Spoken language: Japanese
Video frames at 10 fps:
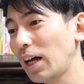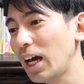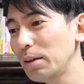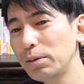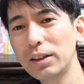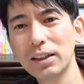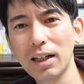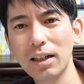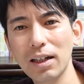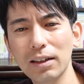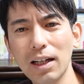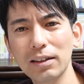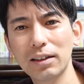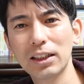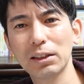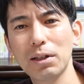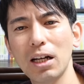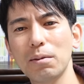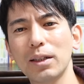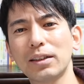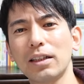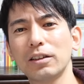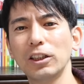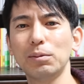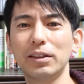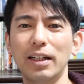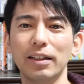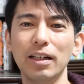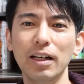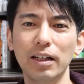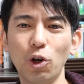だいぶ時間が経ってしまいました。すいません。